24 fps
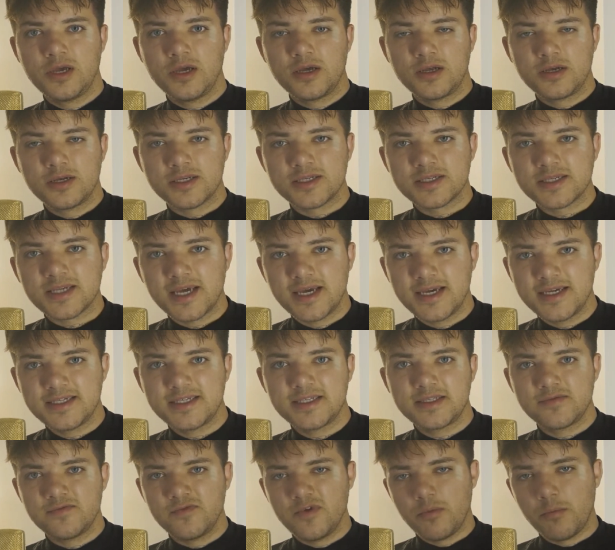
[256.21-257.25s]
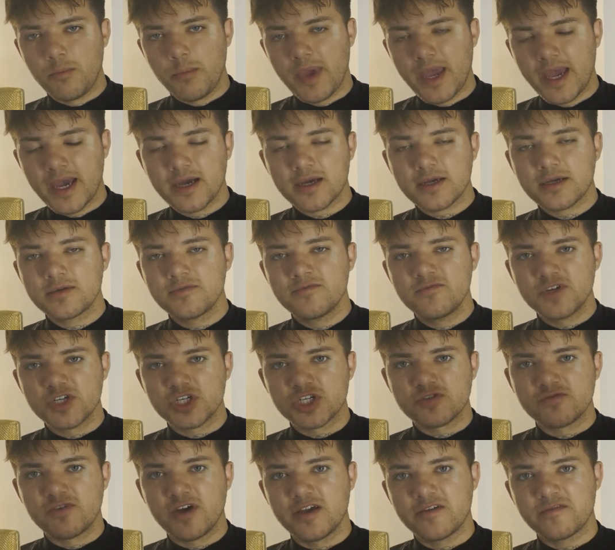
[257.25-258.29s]
Das heißt, wir merken, wir
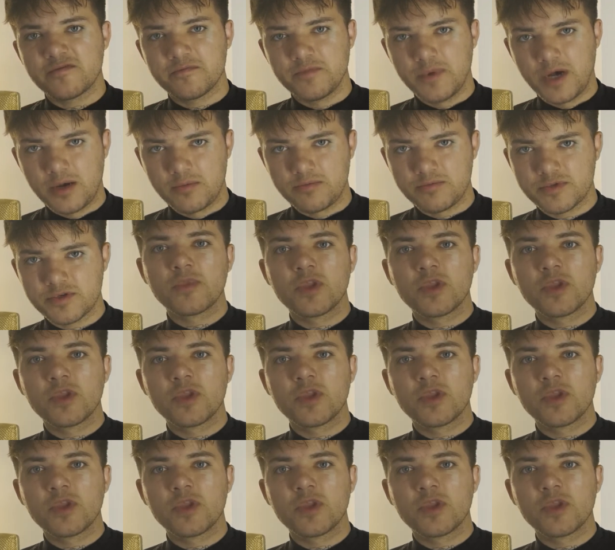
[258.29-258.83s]
schweifen ab.